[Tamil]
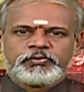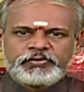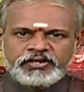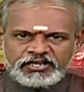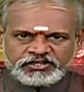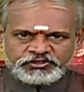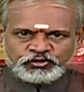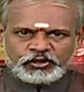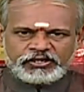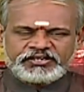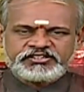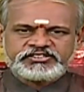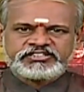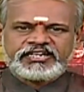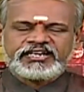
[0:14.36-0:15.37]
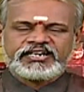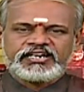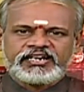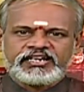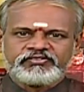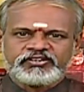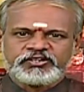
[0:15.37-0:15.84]
மெகா தொலைக்காட்சி
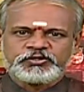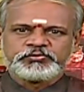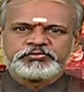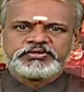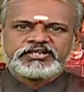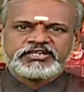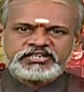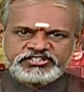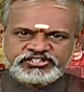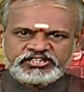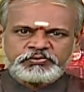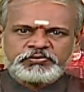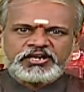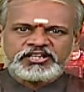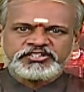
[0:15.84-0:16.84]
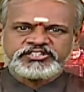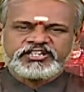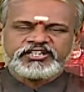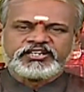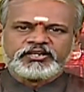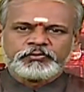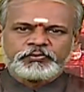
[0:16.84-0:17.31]
நேர்கள் அனைவருக்கும் கிருஷ்ணன்
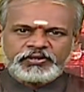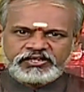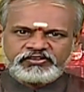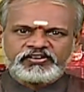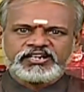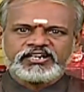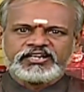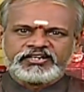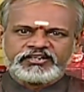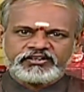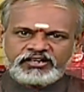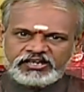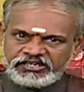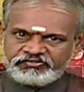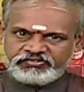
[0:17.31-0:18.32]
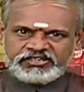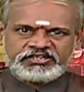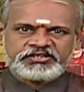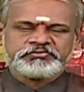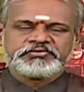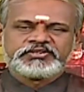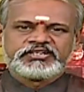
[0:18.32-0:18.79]
பாலாஜியின் பணிவான காலை
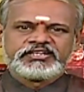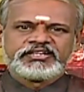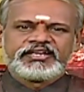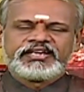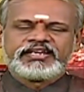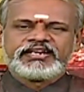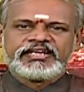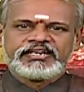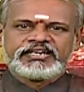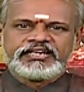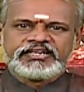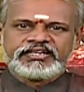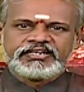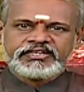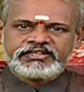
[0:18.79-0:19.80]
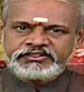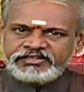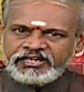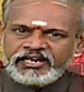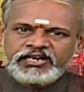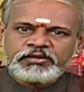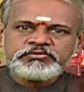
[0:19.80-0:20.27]
வணக்கம் நேர்களே
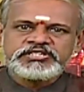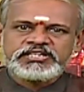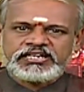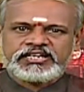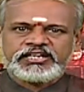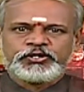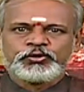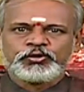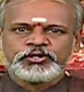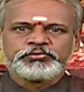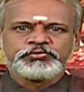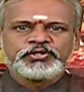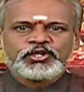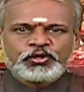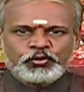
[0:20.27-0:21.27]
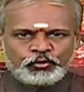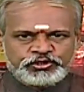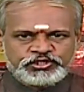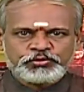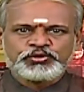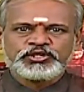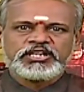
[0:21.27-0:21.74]
தேகம் சிறக்க யோகம்
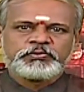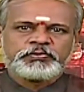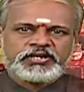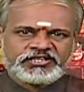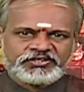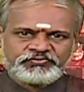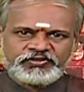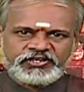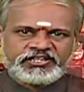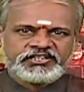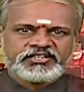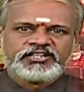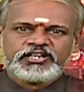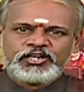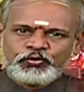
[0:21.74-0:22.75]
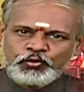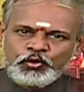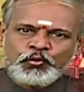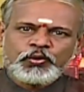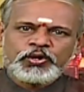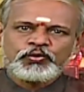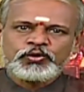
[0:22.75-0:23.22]
உச்சி முதல் பாதம் வரை
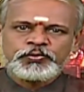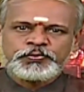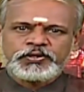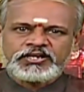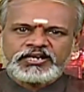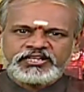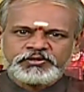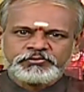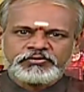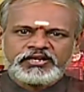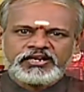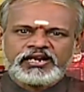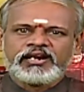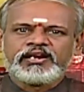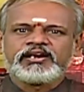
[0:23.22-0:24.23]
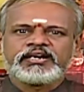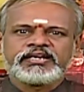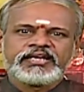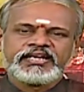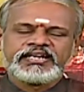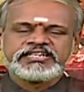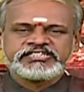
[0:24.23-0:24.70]
ஒவ்வொரு உறுப்புகளையும்
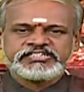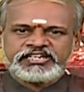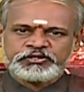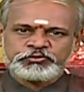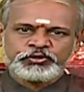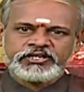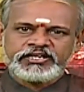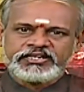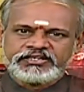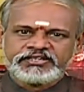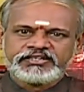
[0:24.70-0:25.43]
நன்றாக இயங்கச் செய்யக்கூடிய